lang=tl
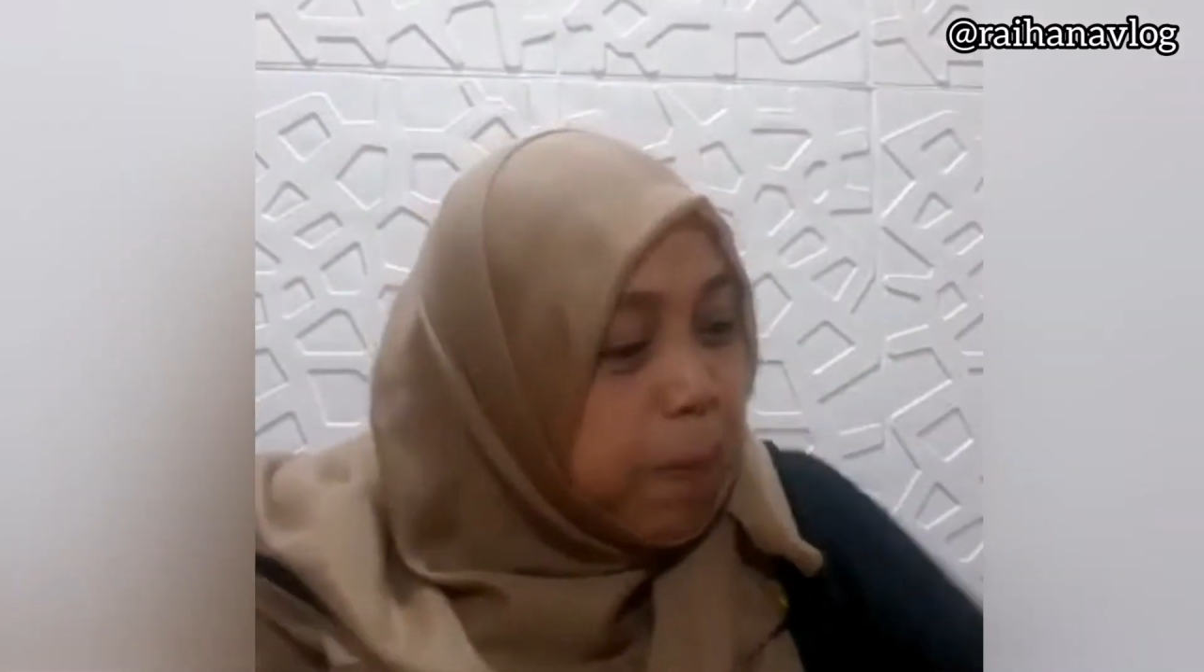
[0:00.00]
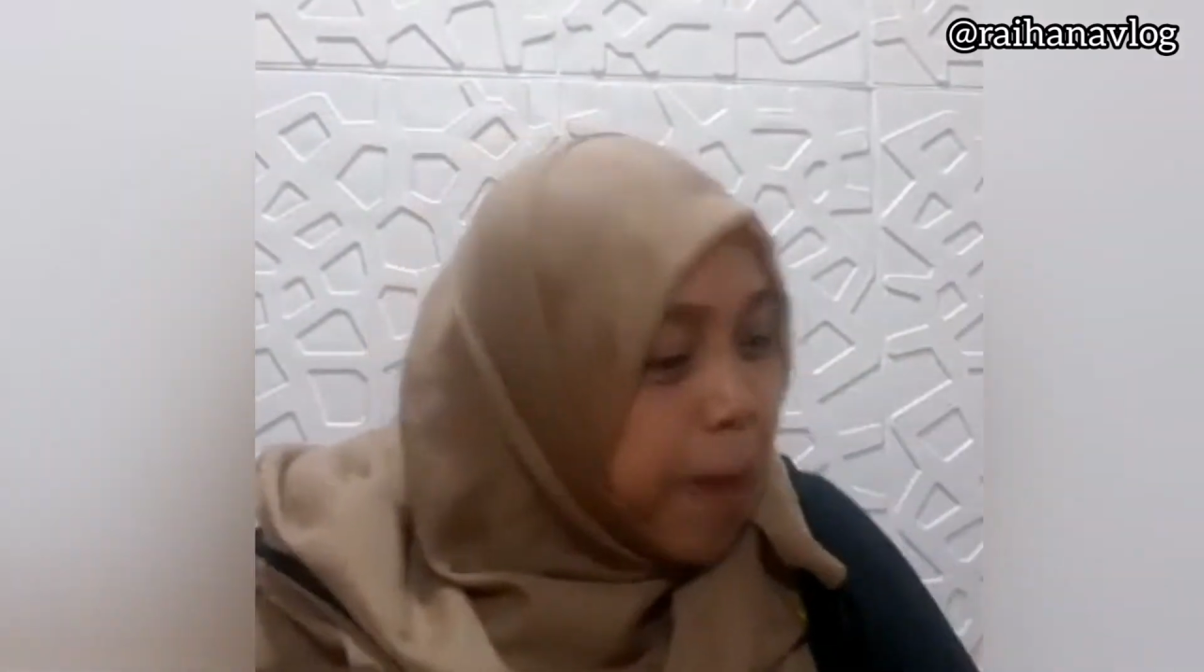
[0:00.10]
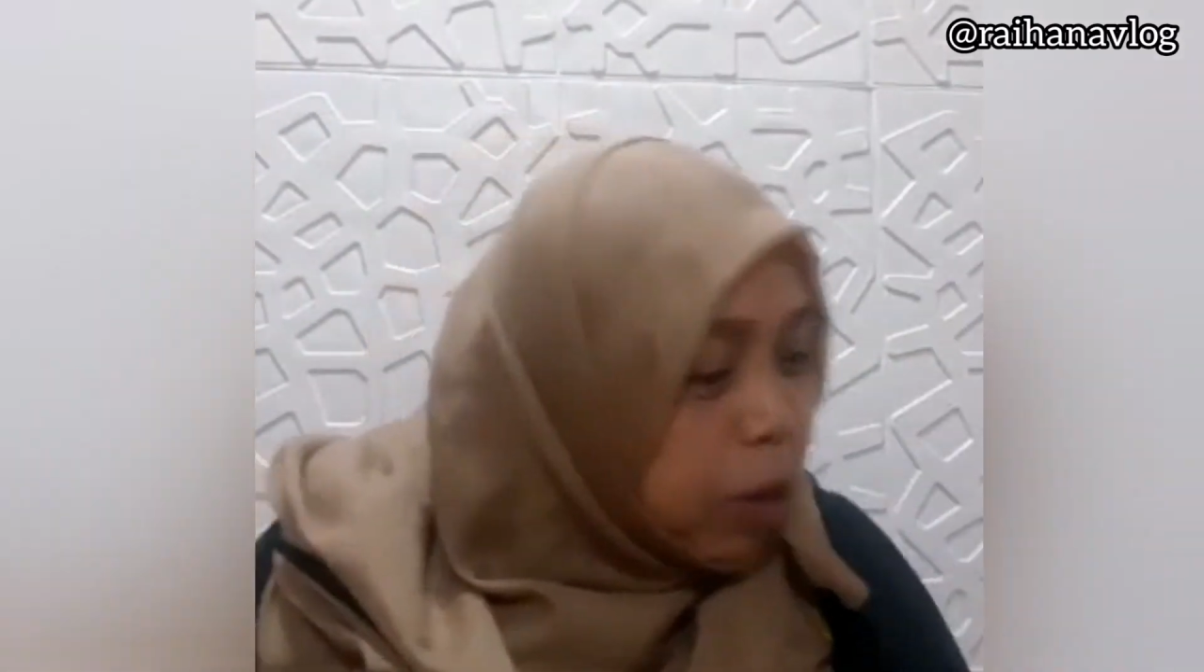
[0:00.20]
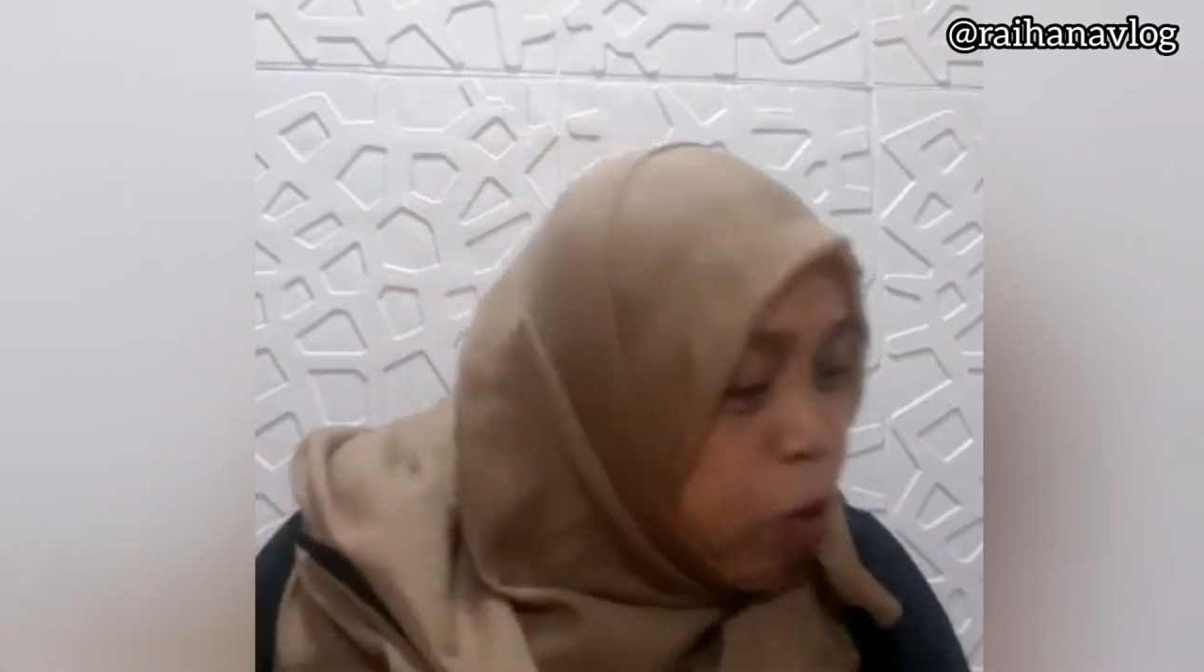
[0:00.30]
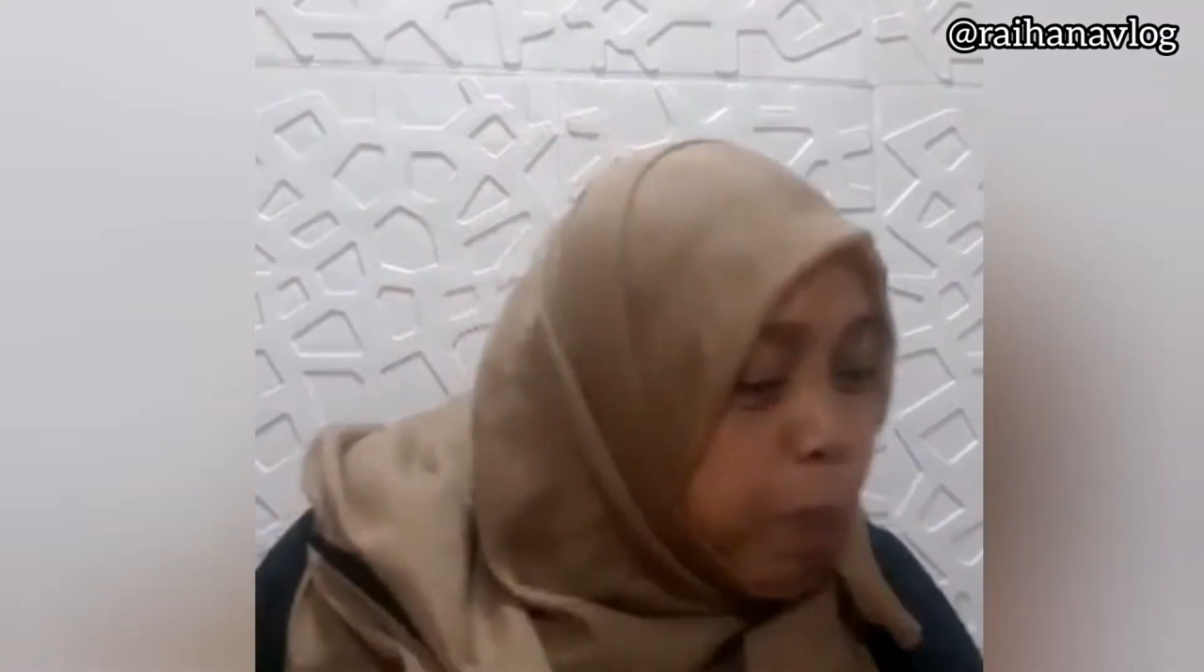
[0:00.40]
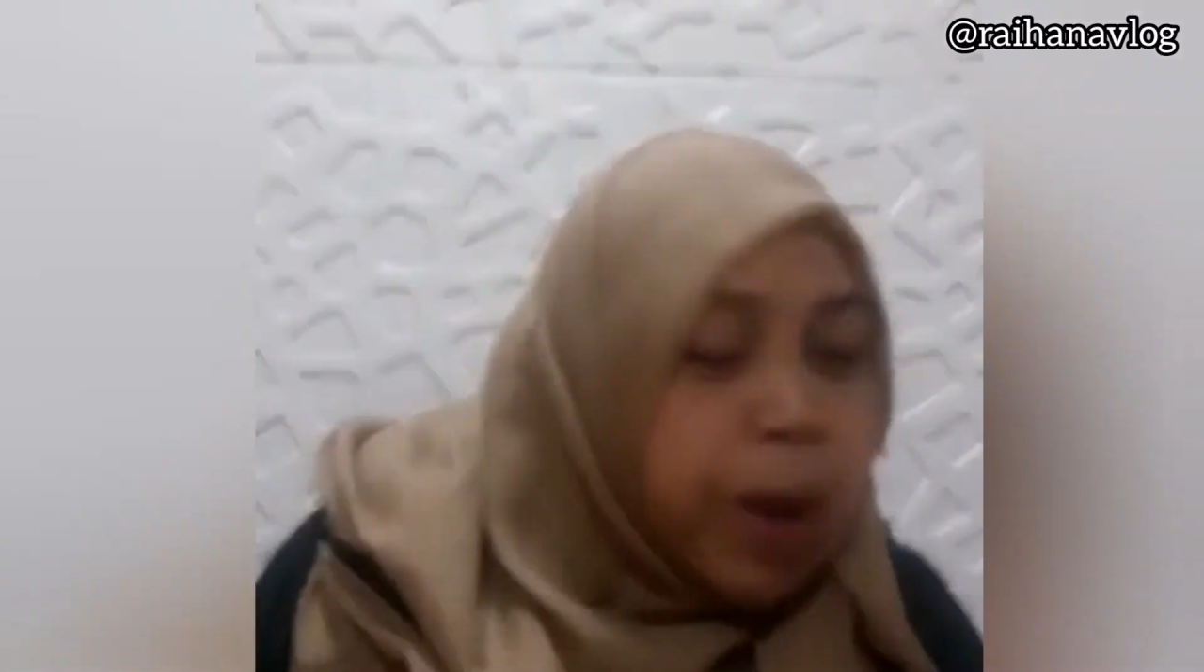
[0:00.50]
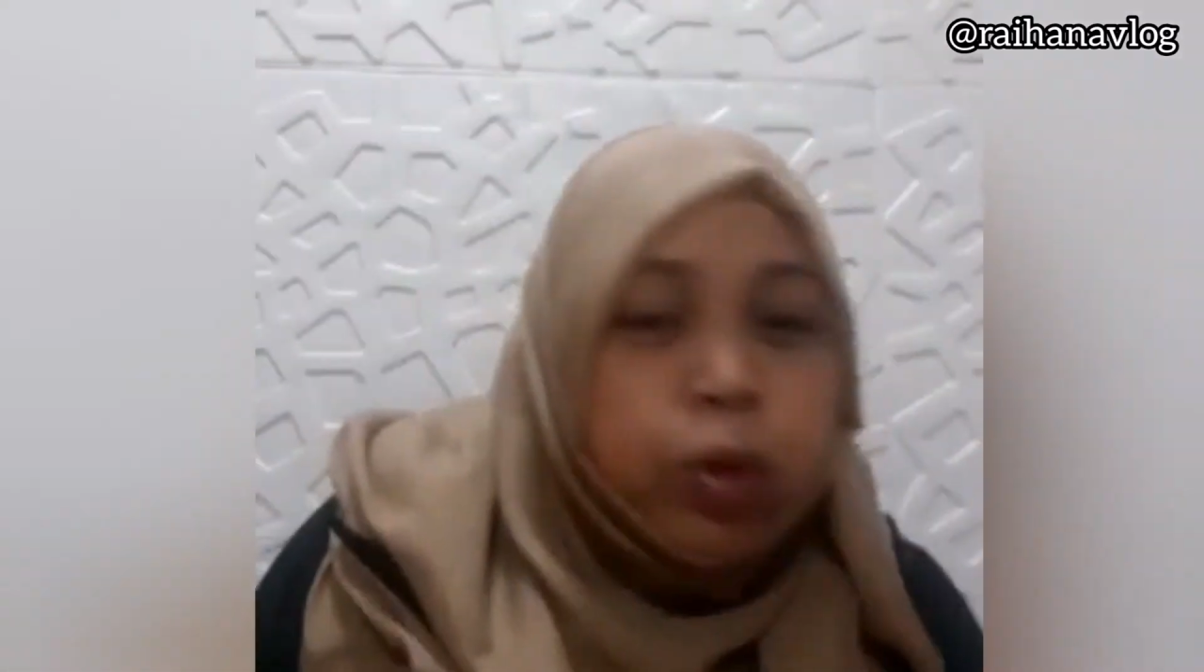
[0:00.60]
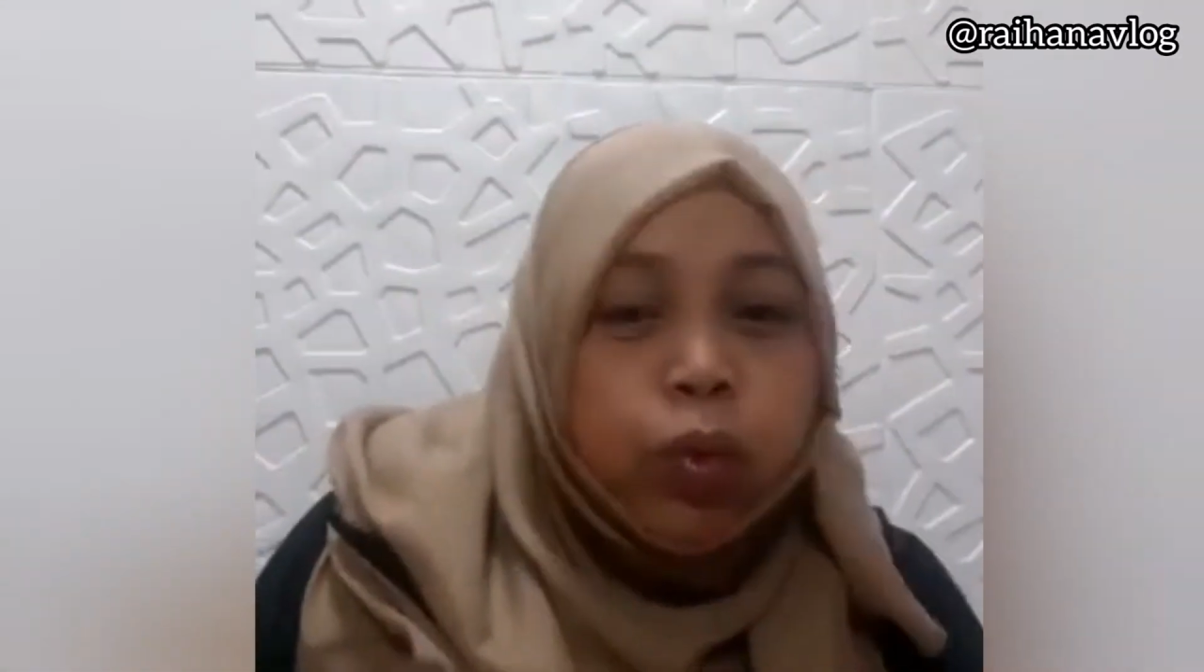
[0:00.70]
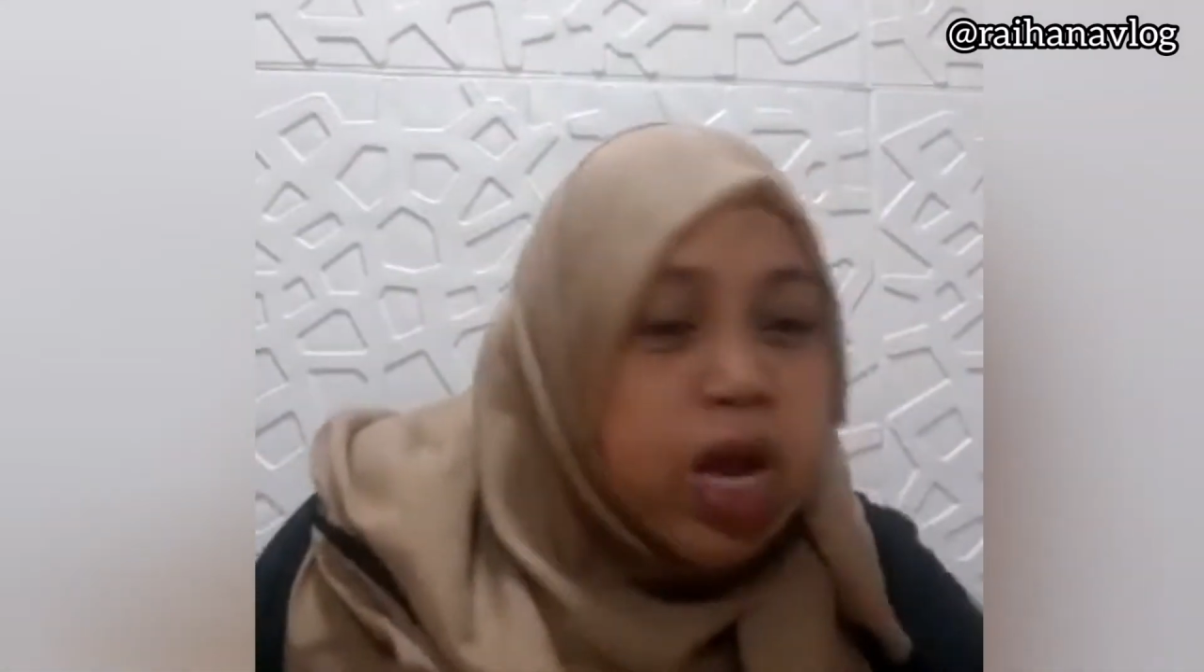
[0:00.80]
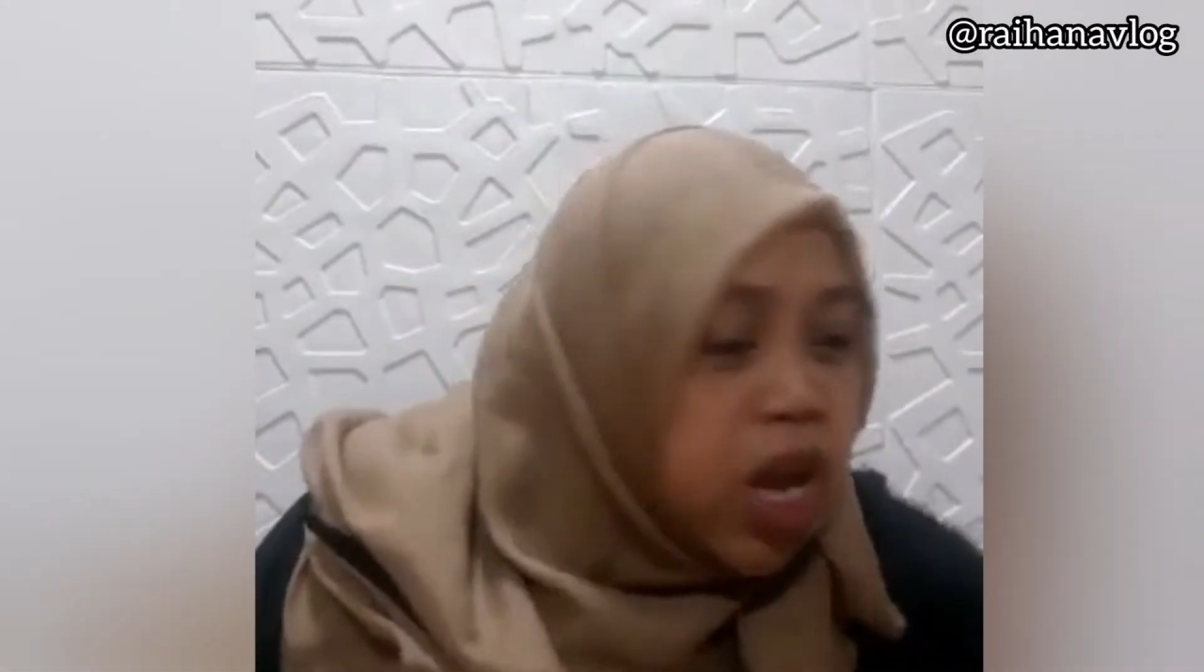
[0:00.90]

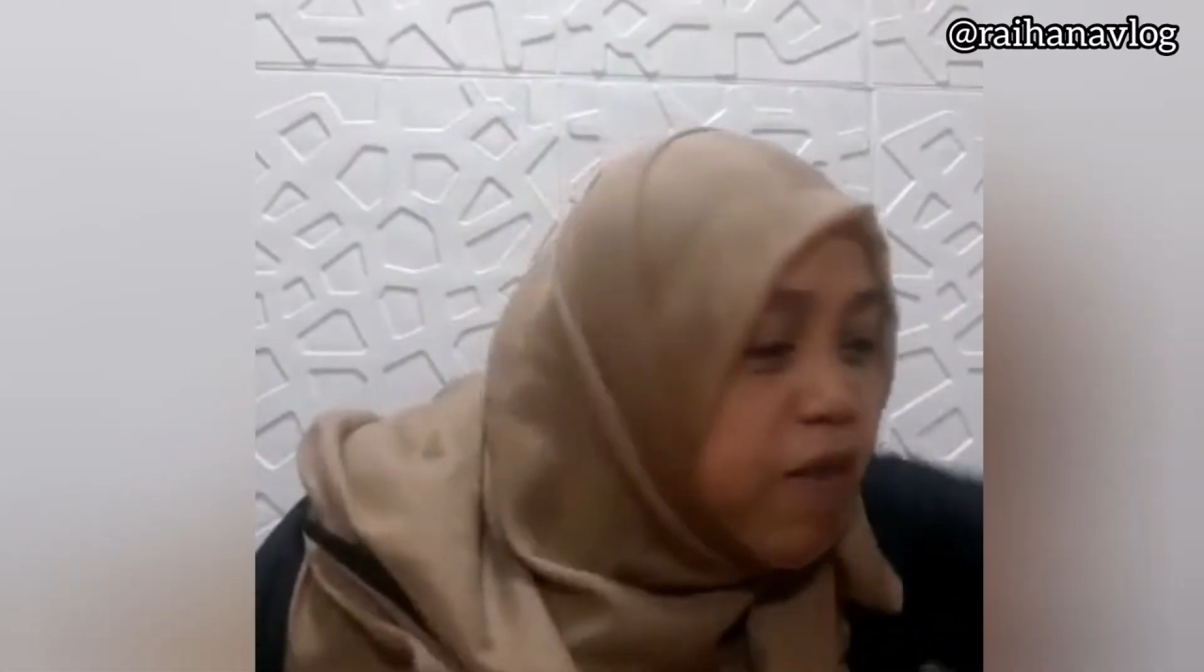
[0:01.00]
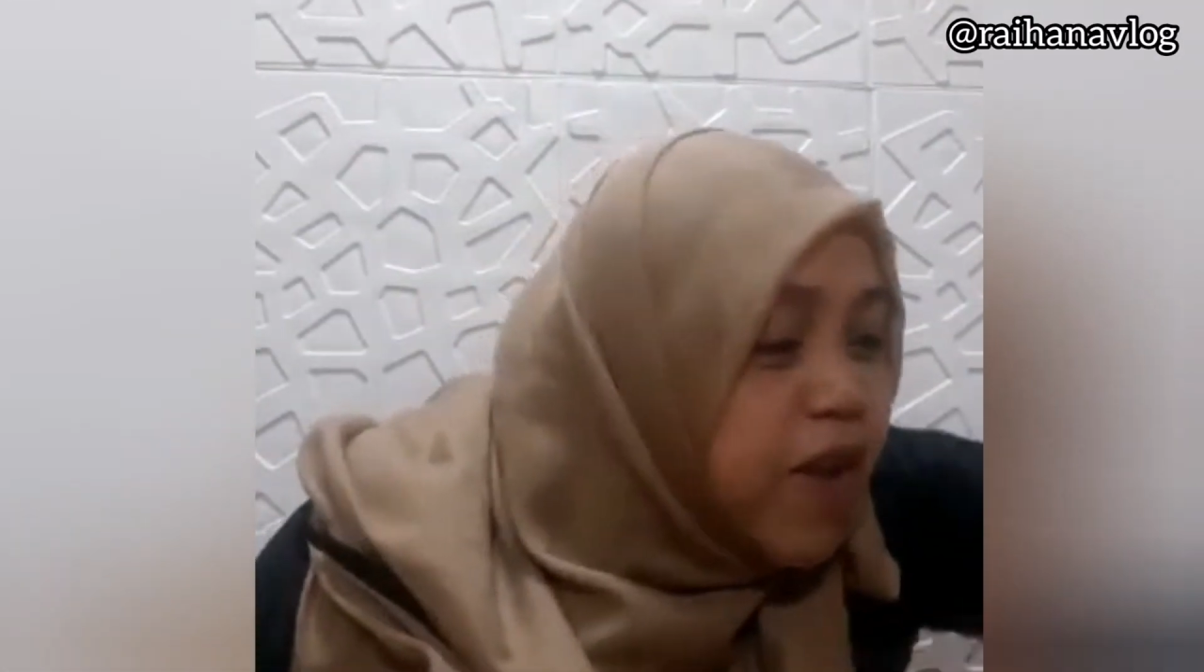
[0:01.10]
patong-patong na cave.